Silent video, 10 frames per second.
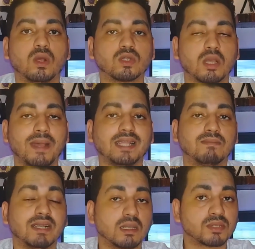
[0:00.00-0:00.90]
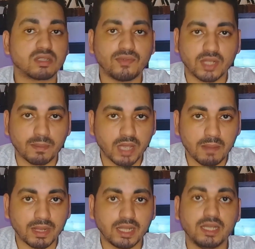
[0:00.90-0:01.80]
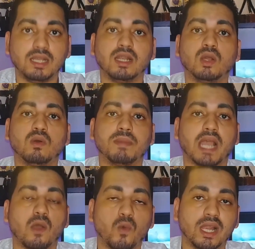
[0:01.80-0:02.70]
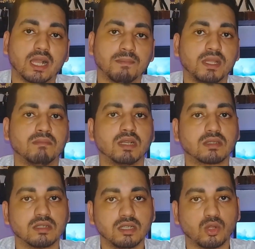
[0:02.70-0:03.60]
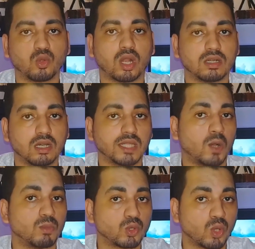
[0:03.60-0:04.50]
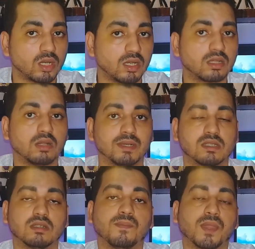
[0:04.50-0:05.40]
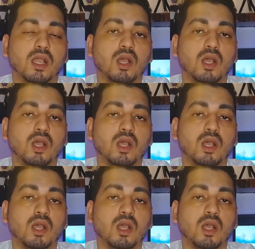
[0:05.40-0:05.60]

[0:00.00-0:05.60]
لو سمحت مكتب الصرافه ده بيعمل ايه اللي هو بيحول لك من مصري لدولارات او من دولارات لمصري